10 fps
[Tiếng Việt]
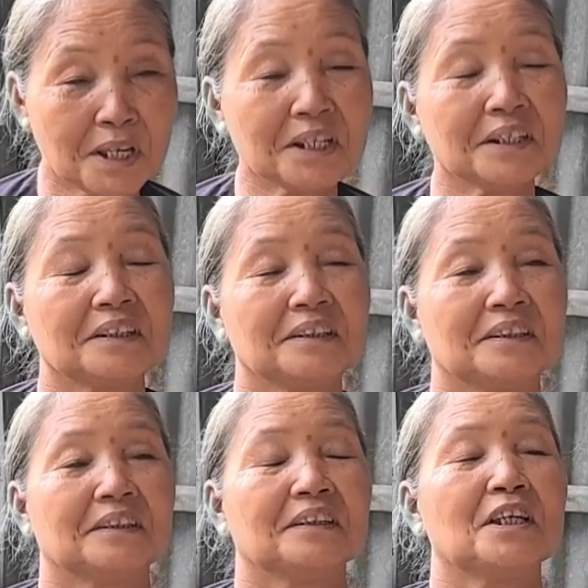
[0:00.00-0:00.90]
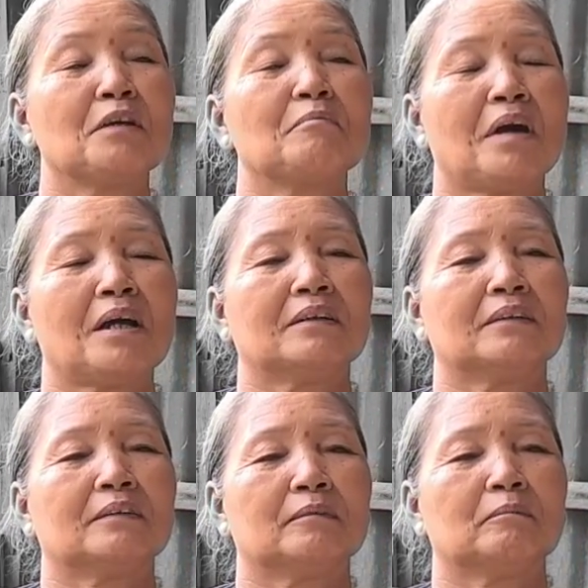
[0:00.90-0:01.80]
biết niệm Phật,
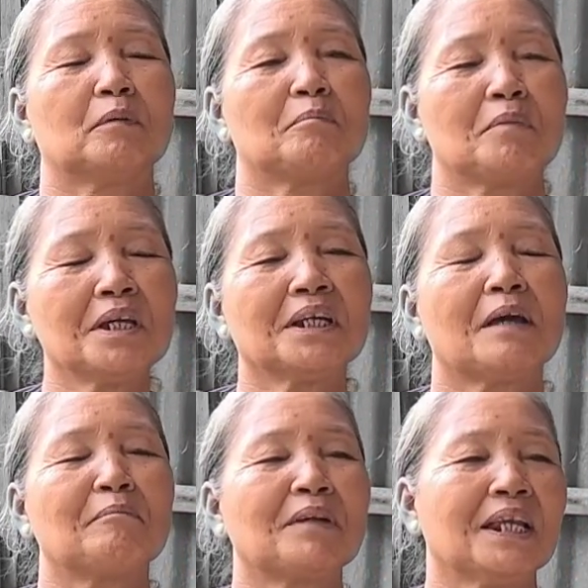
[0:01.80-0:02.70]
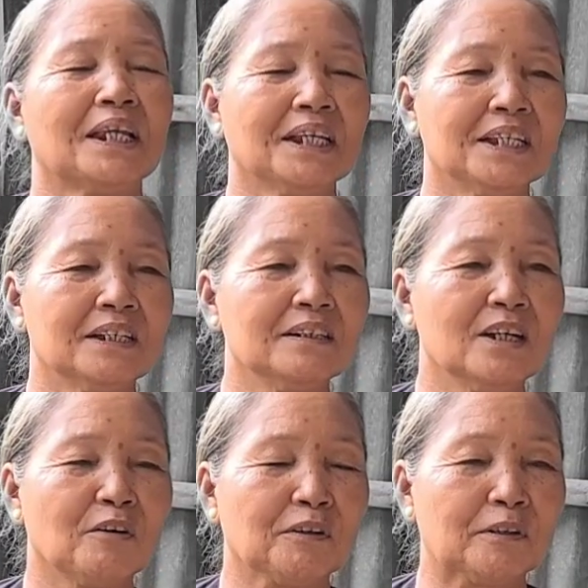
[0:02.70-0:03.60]
mình biết làm lành đánh
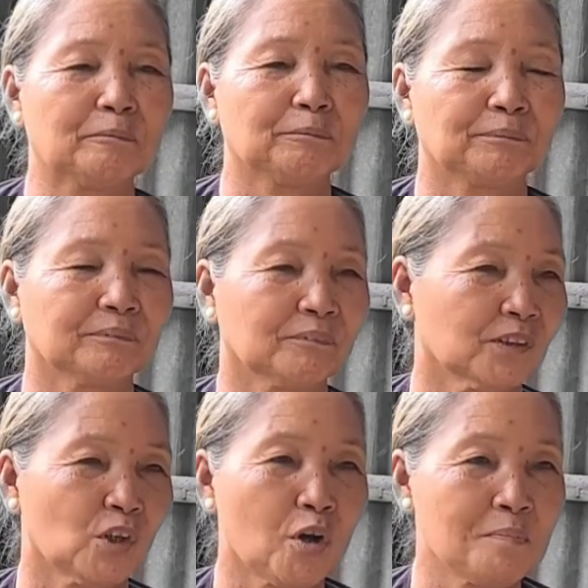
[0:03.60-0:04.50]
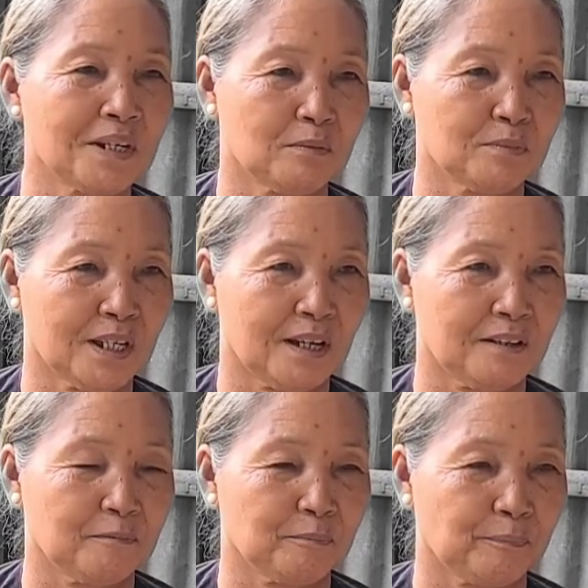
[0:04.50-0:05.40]
dữ rồi đó, đói mình không sợ.